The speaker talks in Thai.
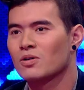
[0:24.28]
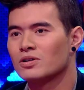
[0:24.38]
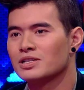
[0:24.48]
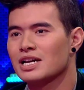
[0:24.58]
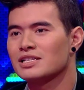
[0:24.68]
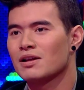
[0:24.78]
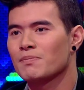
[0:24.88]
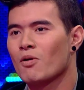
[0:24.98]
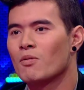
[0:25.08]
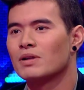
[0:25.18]
คนที่ใช่สำหรับ
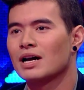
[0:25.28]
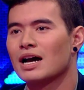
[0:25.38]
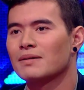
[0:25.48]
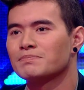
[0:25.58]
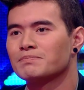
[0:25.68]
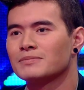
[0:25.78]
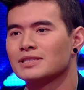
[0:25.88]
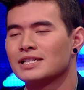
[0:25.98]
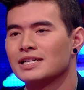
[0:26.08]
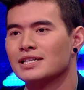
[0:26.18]
ผมนะครับ
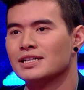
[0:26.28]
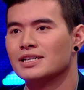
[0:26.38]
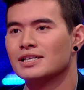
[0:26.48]
คือ